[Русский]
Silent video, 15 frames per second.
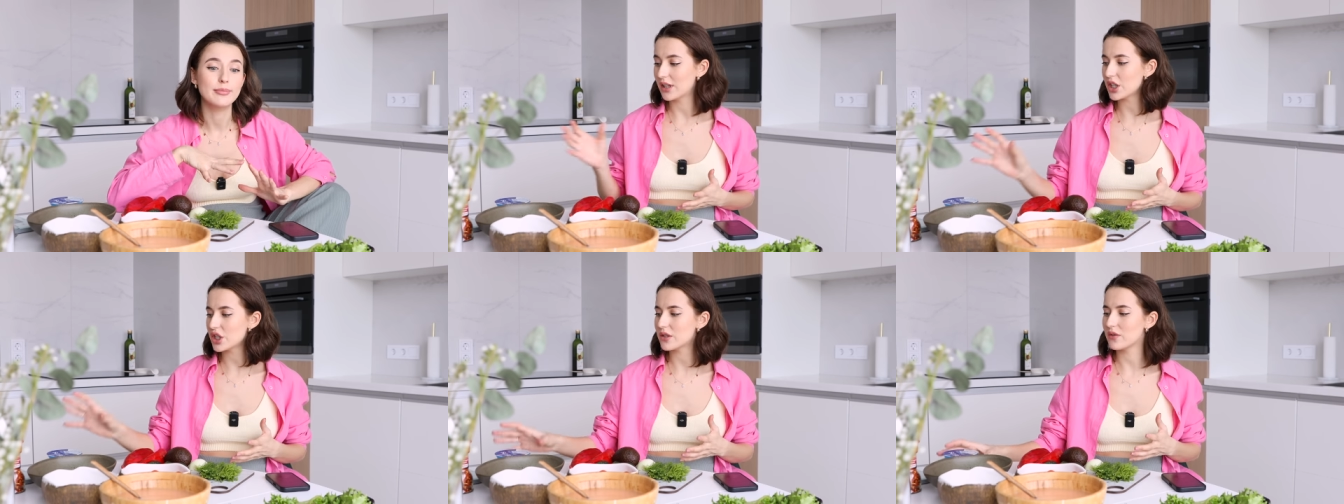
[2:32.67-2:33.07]
В
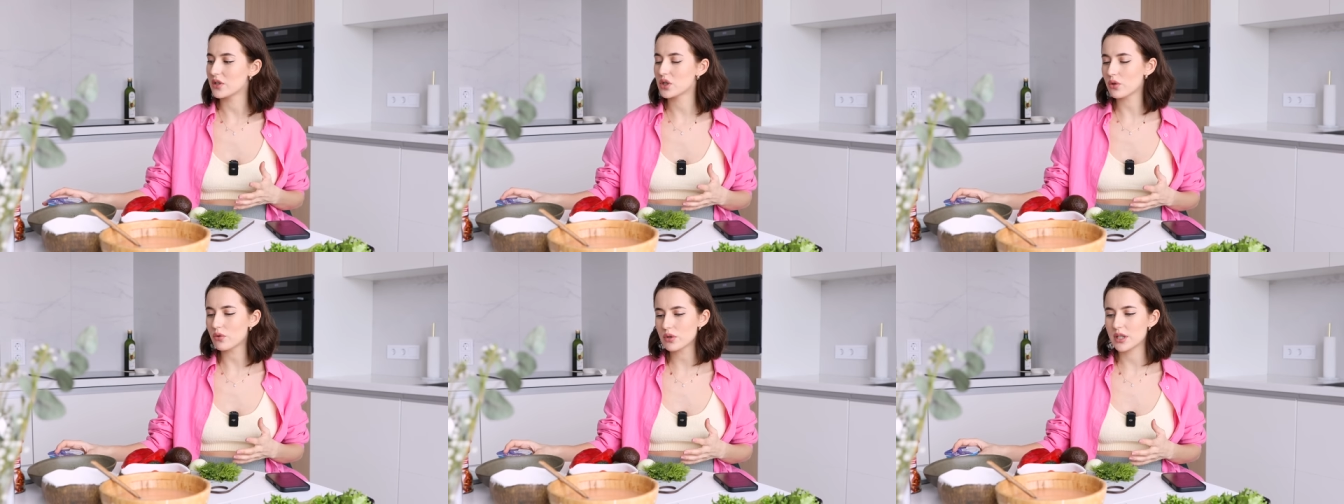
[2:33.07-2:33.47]
качестве
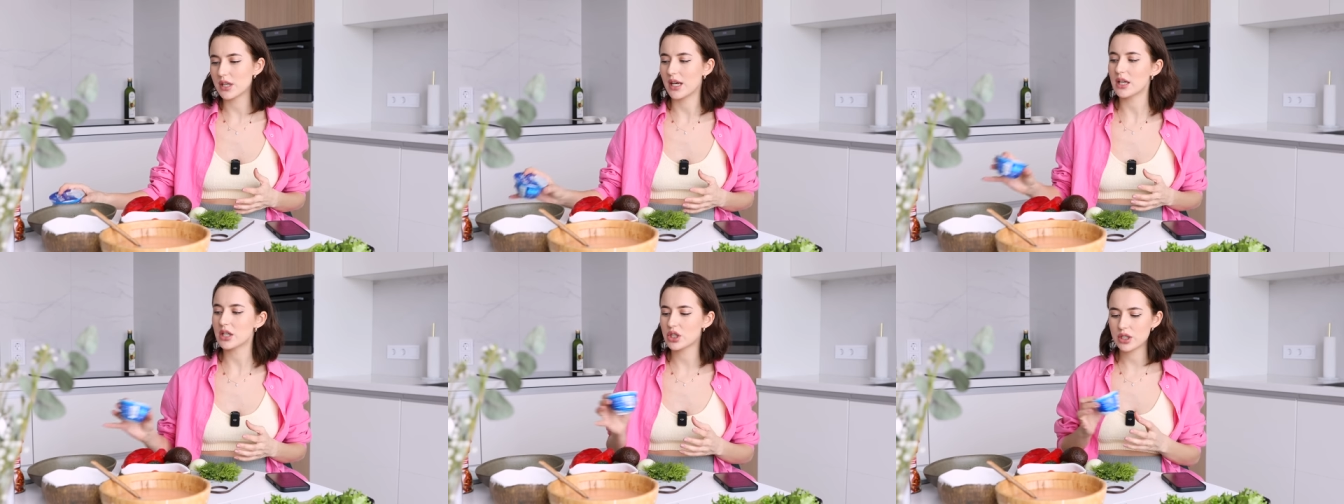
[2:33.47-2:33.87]
соуса
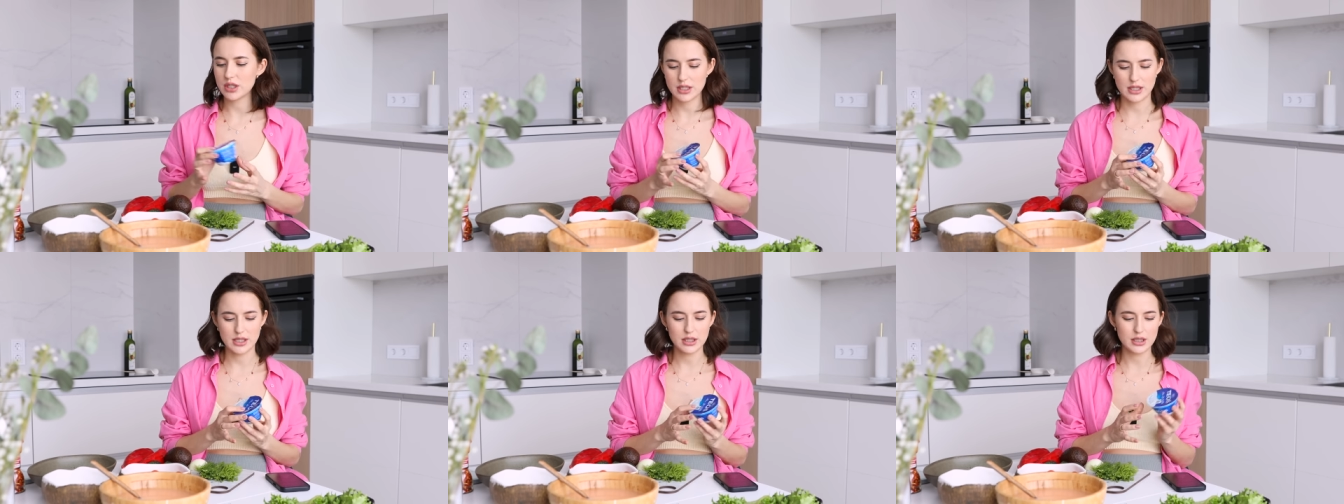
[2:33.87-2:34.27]
я
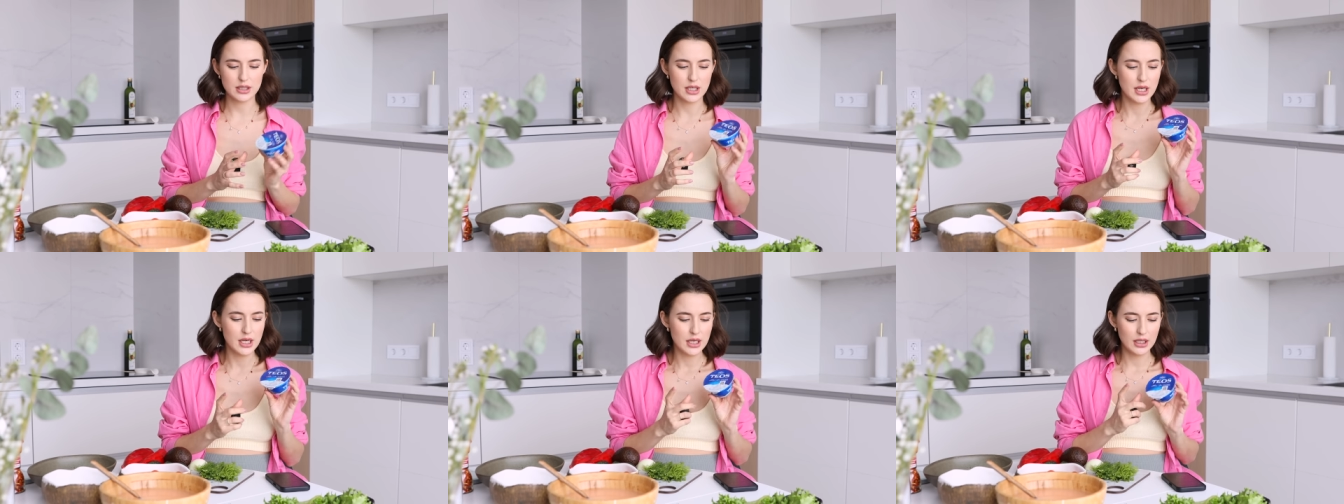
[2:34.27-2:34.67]
решила
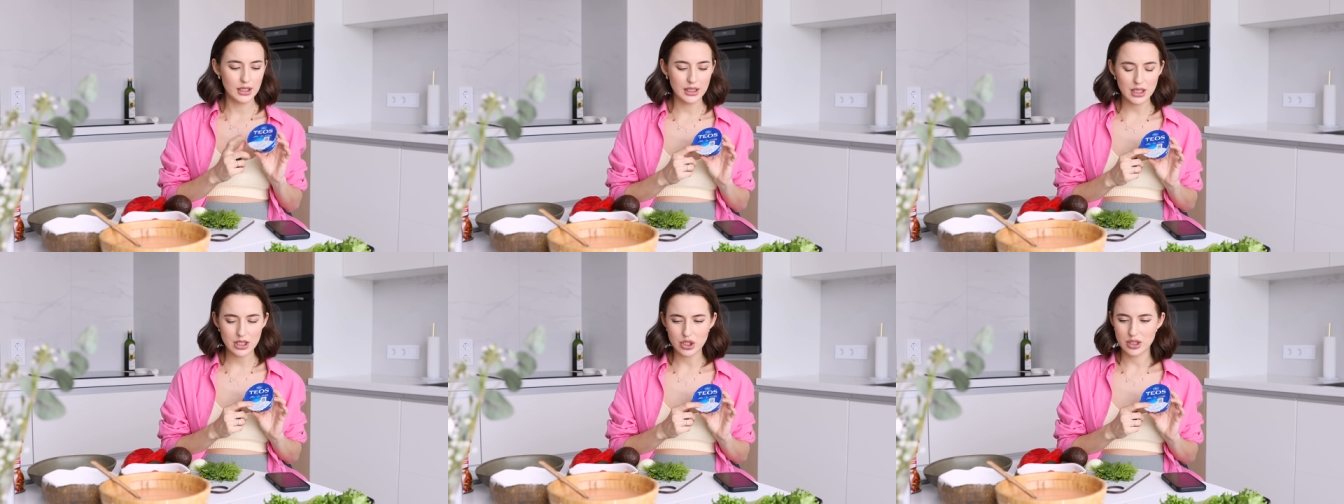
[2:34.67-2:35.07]
сделать
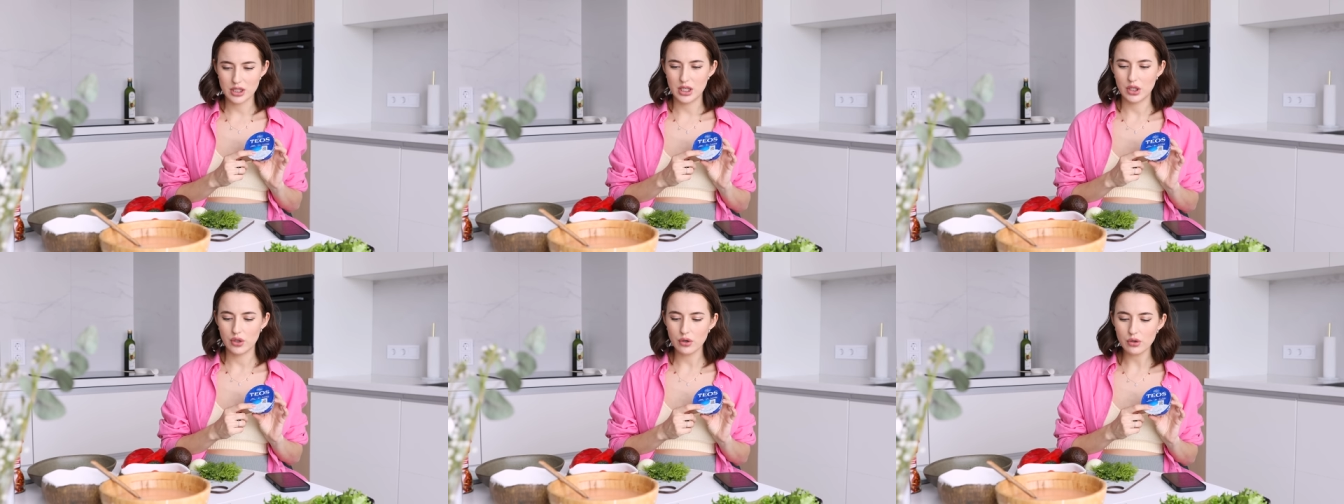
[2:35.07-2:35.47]

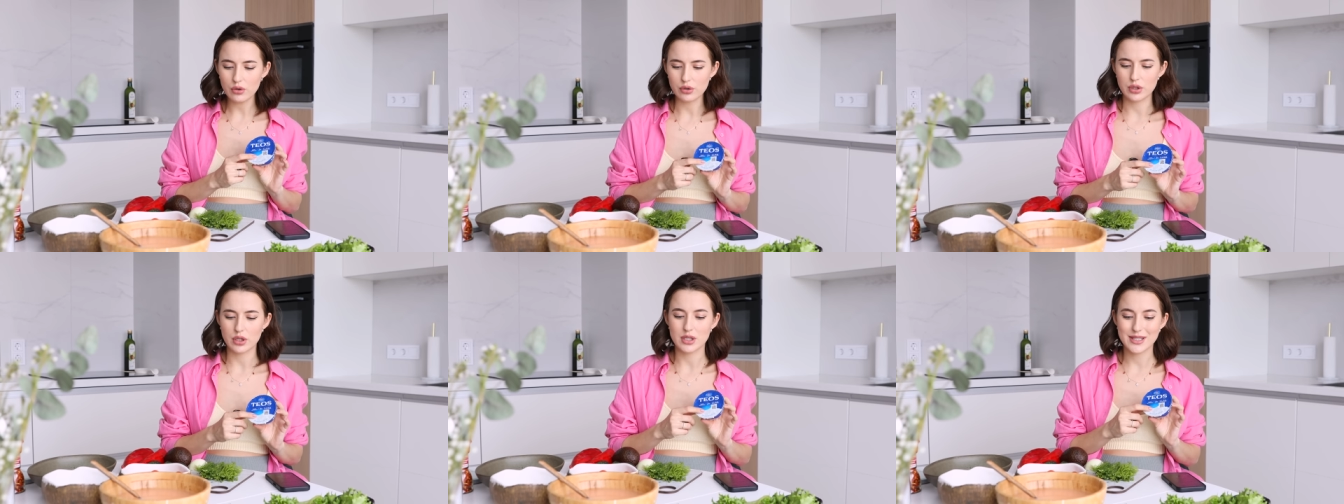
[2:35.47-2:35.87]
греческий
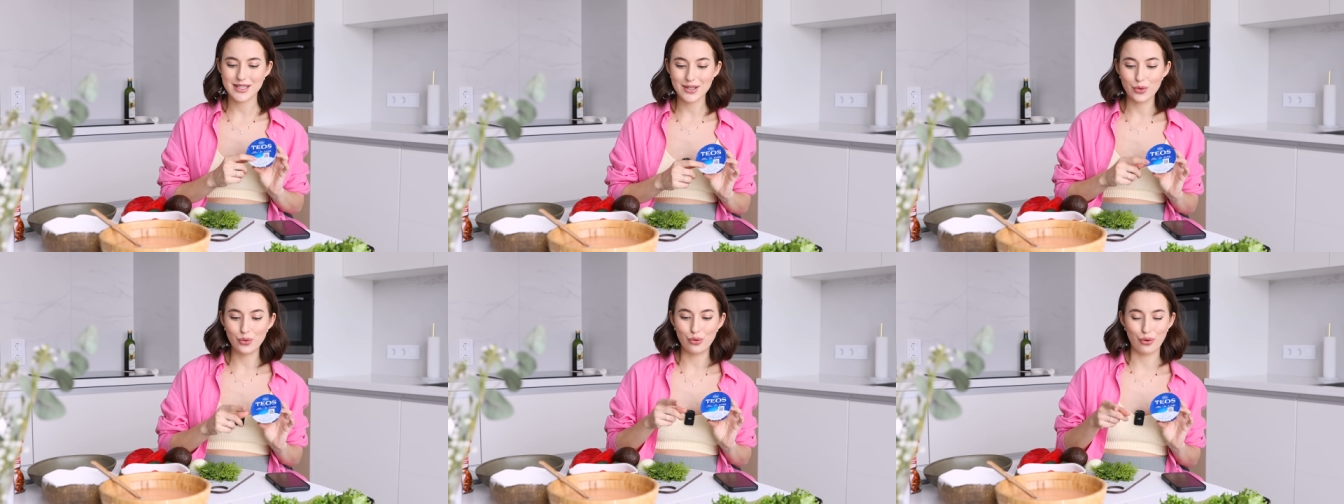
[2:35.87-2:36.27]
йогурт
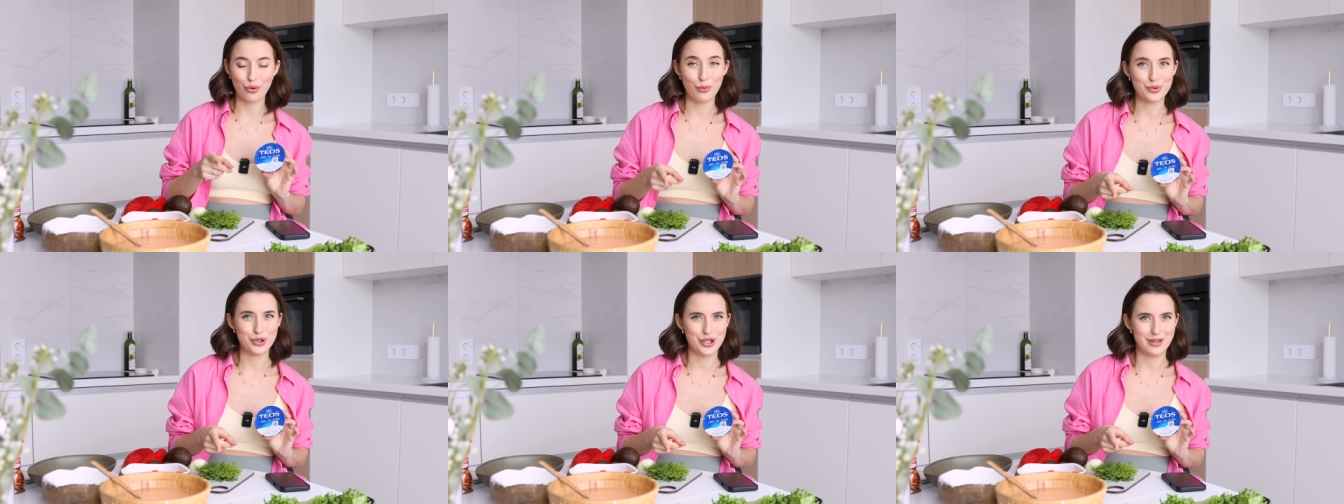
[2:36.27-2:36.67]
с
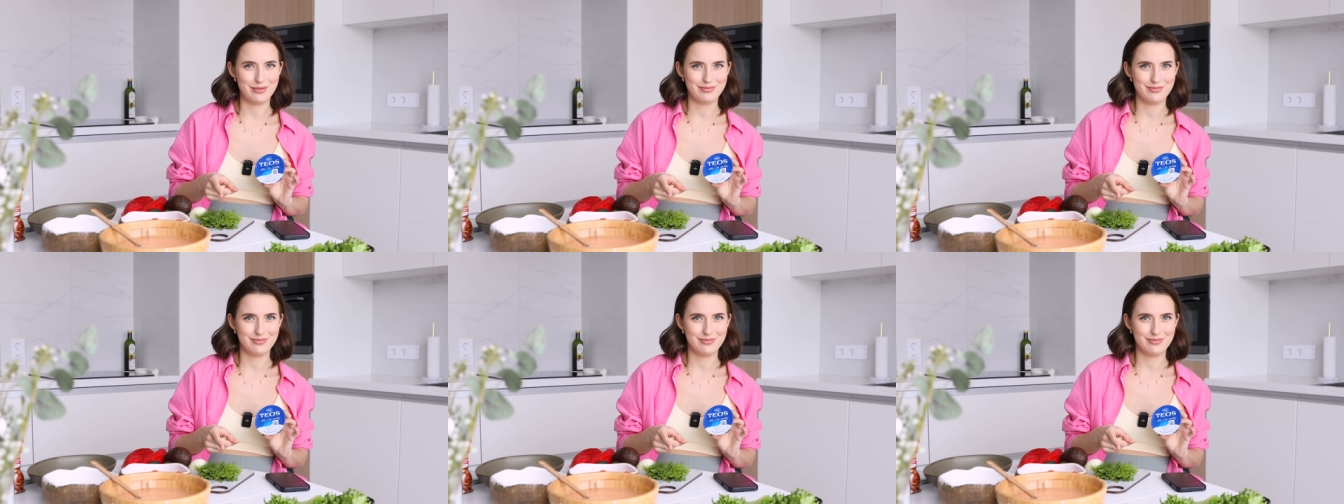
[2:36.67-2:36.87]
укропчиком.